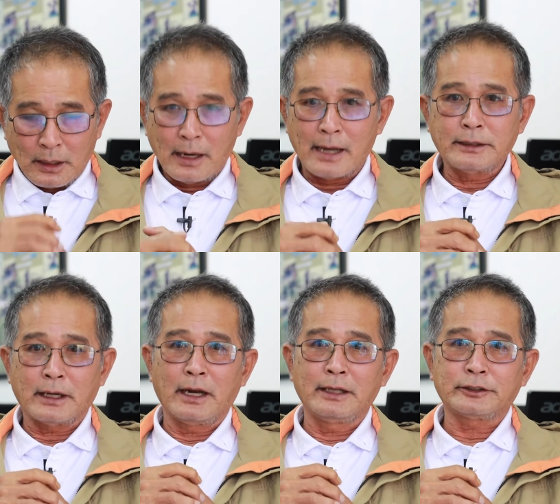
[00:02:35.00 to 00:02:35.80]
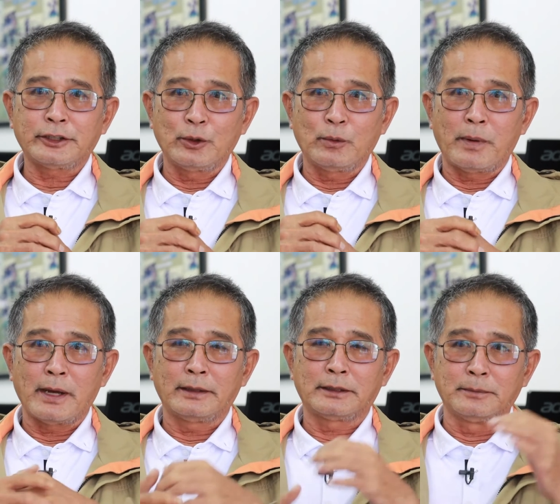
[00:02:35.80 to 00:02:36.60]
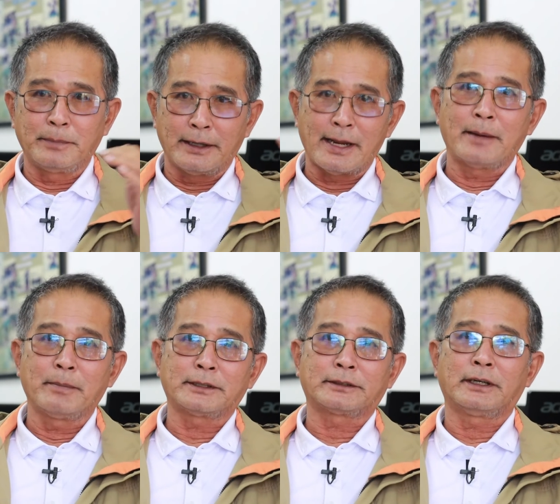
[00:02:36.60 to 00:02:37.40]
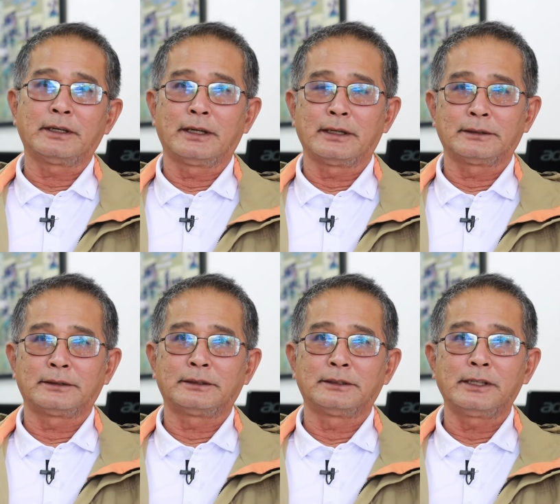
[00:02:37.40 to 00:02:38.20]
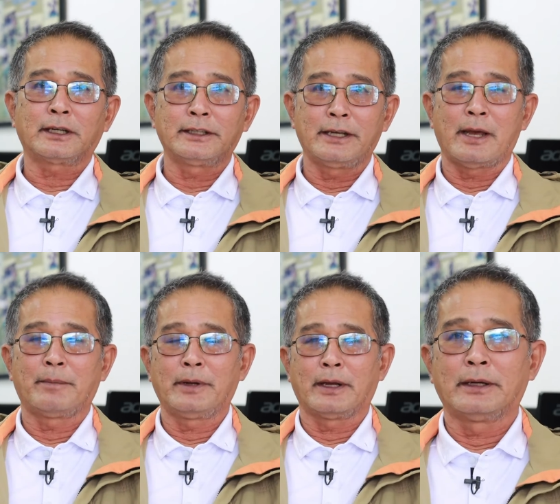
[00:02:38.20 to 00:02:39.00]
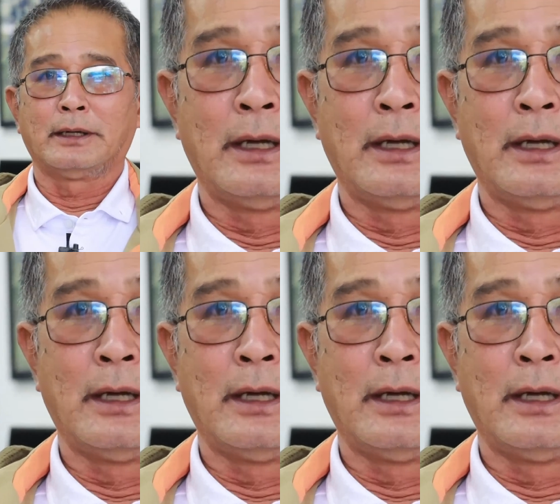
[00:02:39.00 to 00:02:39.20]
หลังจากเลสคิวไปถึงเป็นไดมาสเตอร์เนี่ยหรือเรียก DM เนี่ย